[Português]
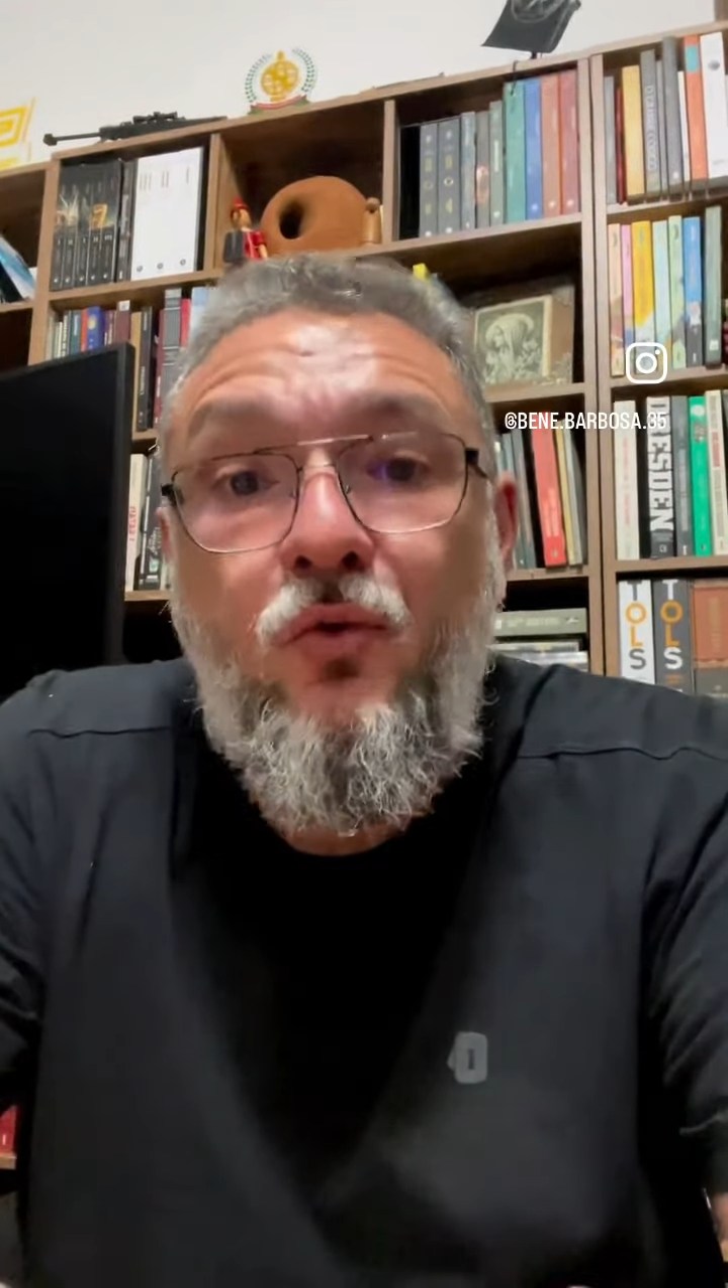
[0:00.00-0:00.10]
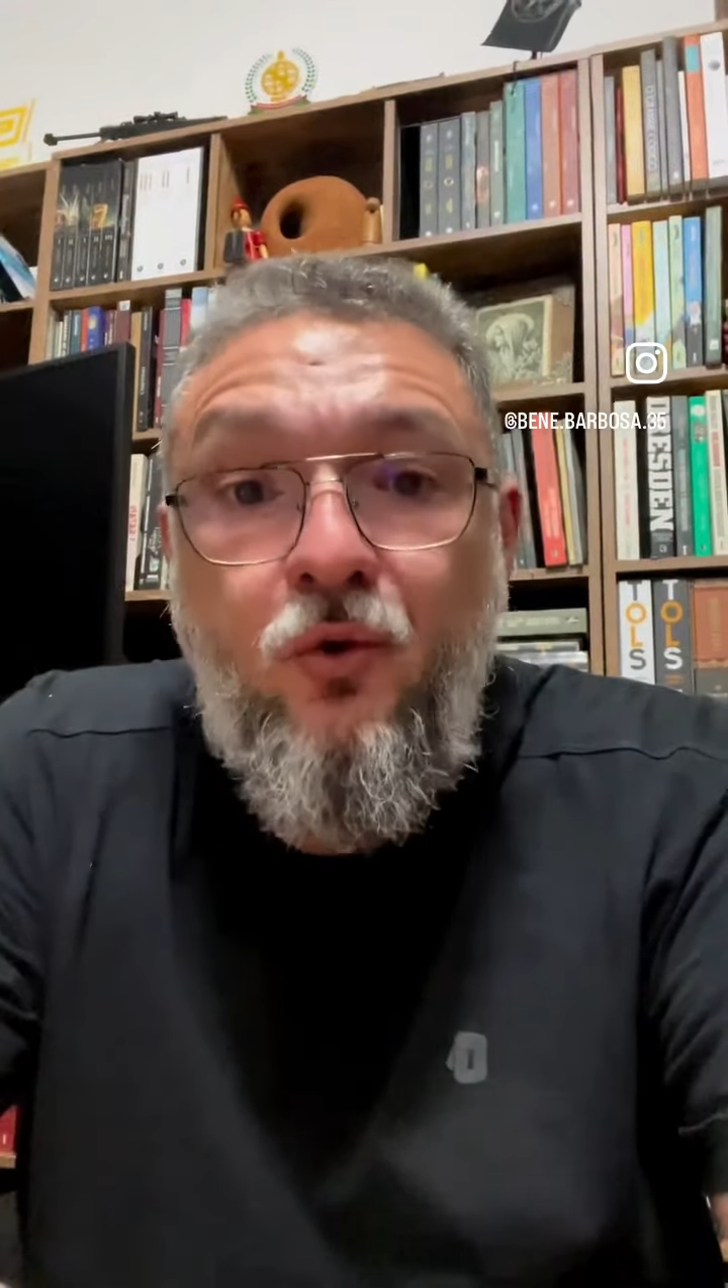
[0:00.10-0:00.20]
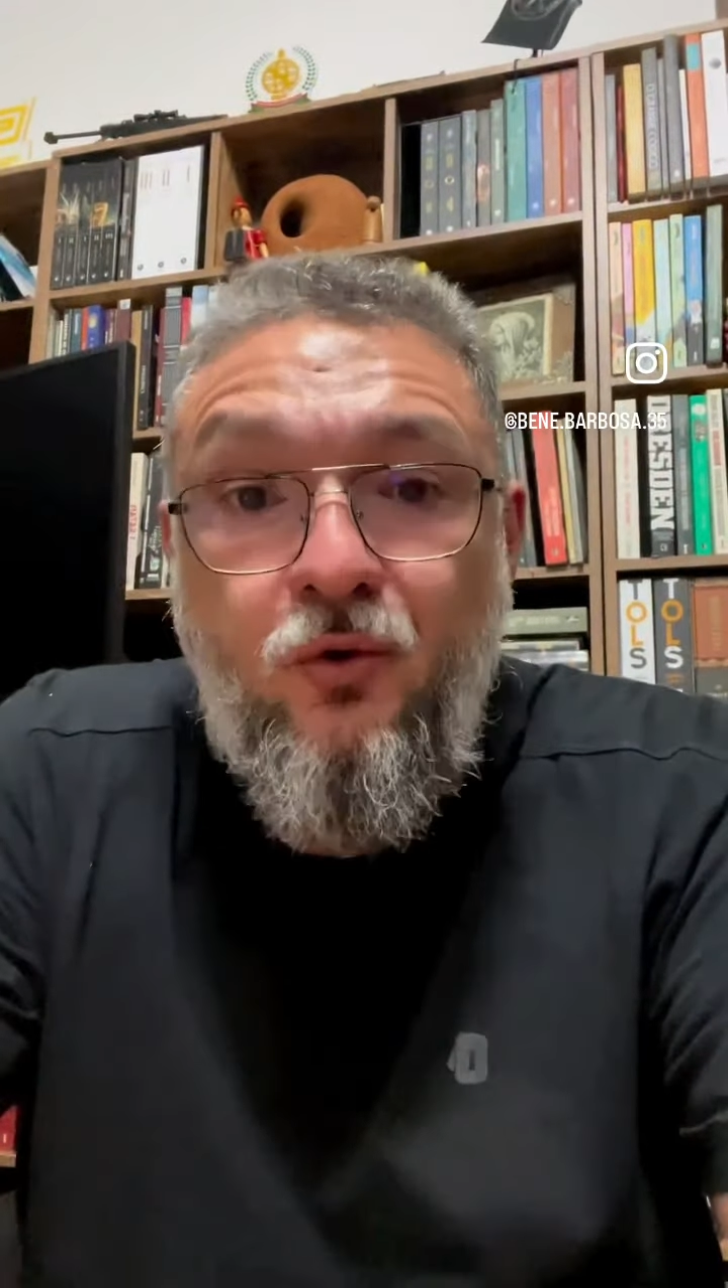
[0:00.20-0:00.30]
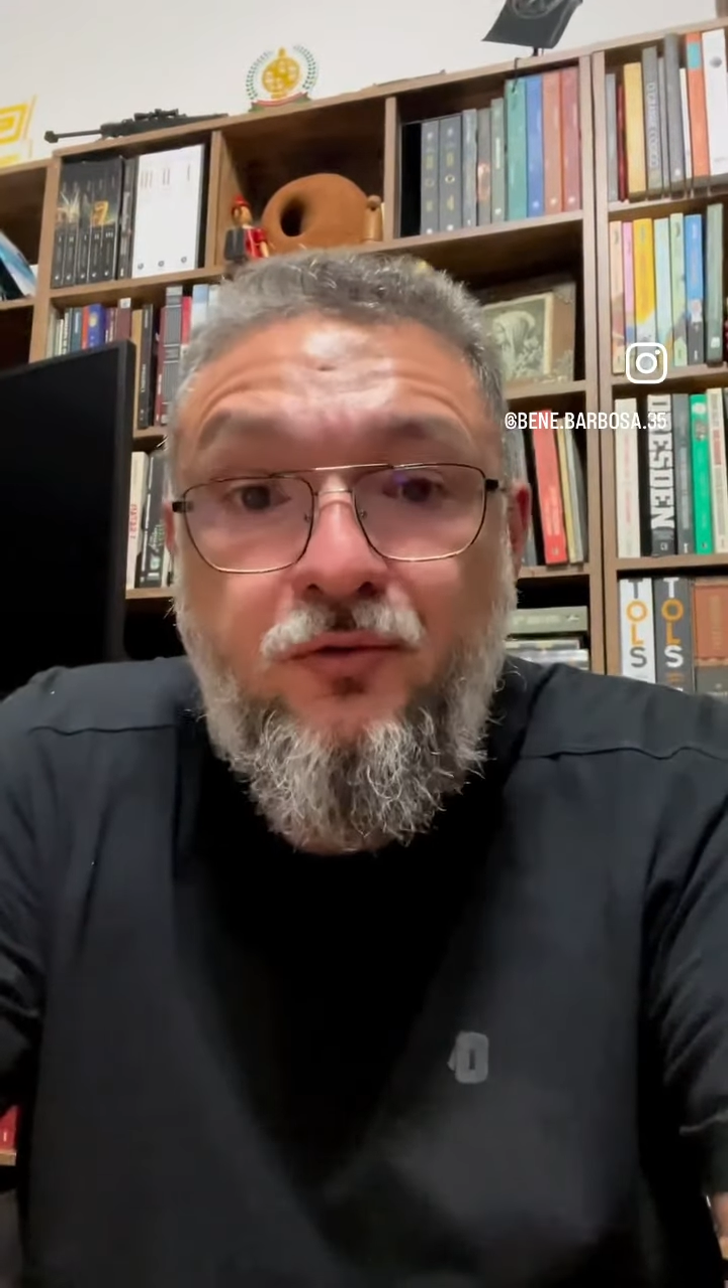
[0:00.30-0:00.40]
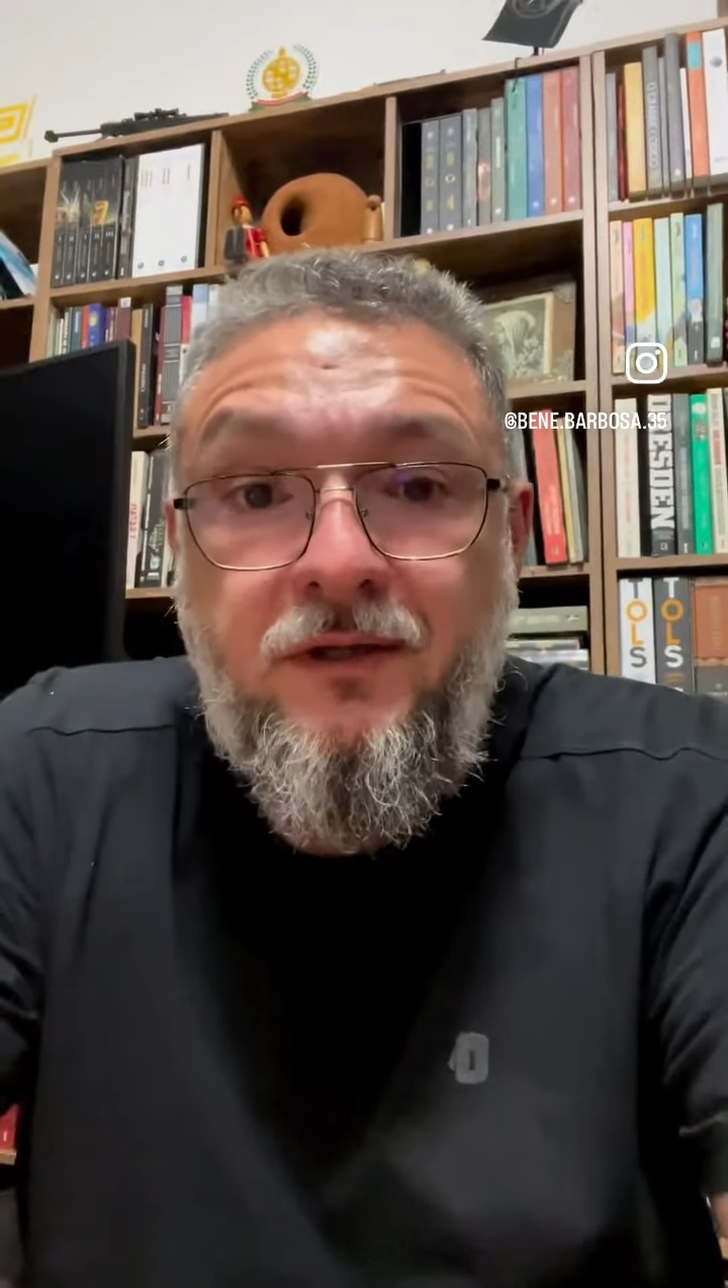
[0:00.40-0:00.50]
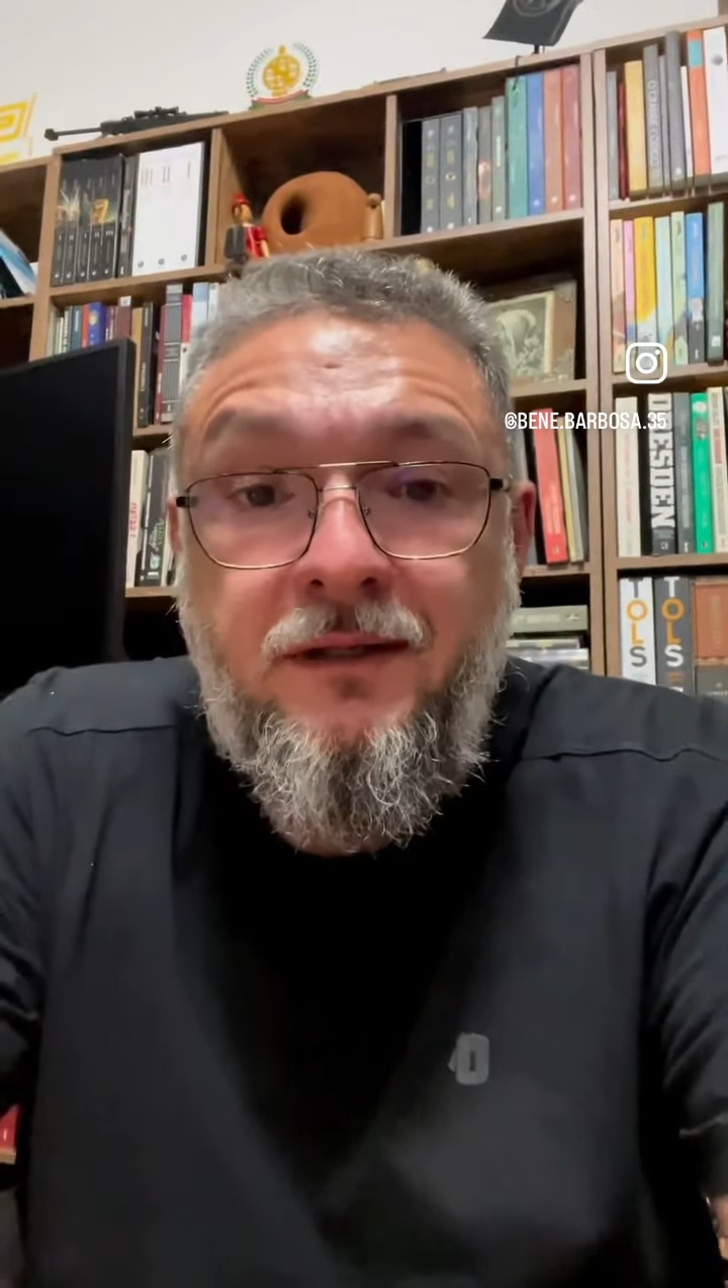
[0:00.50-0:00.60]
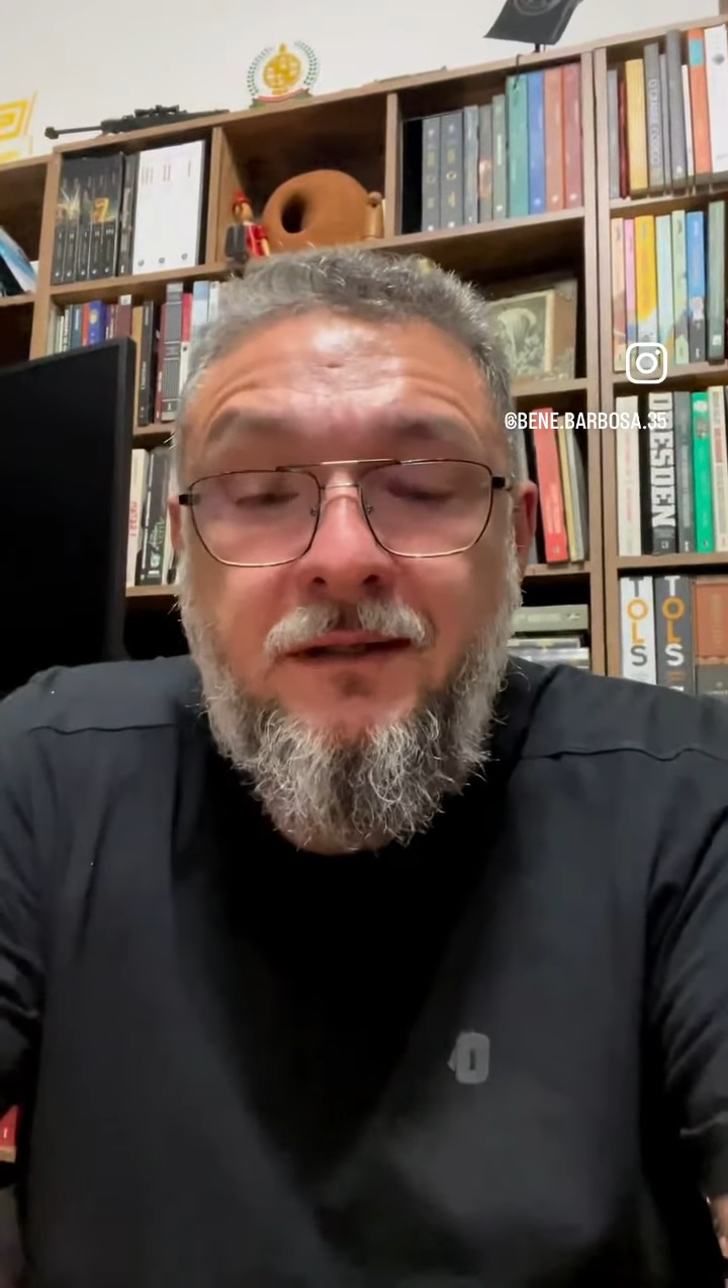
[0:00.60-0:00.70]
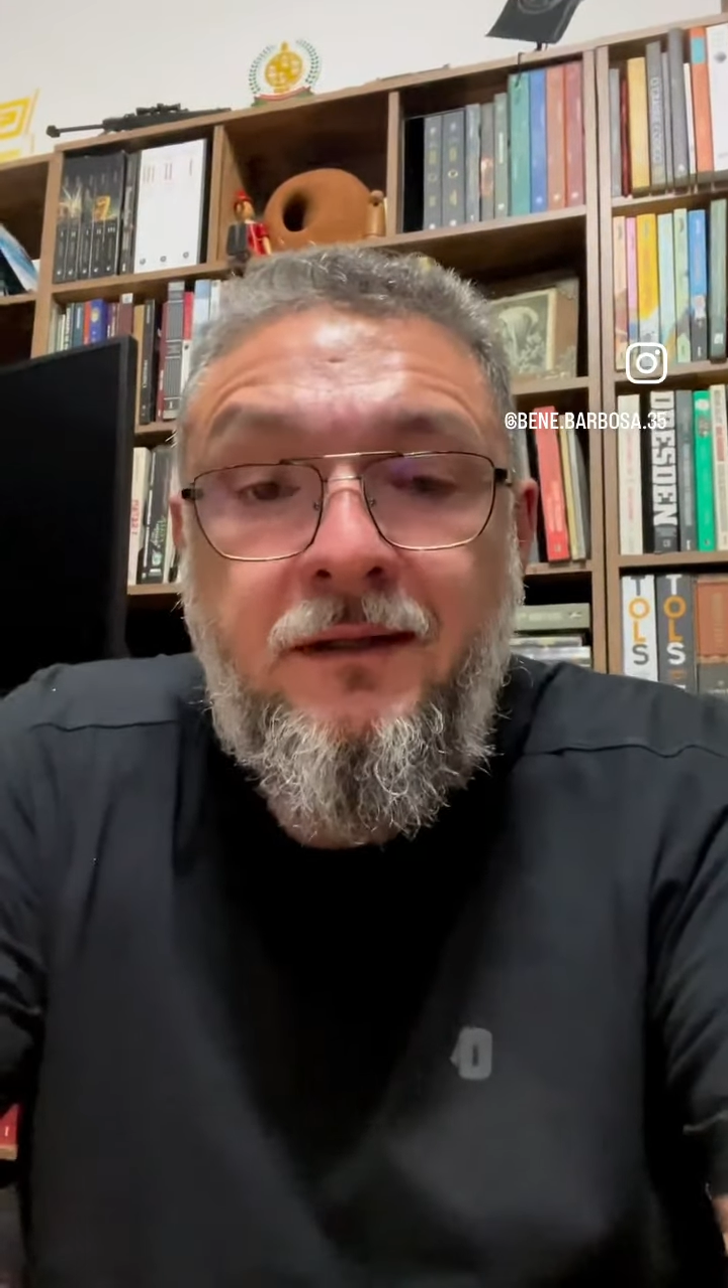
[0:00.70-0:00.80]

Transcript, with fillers: coldre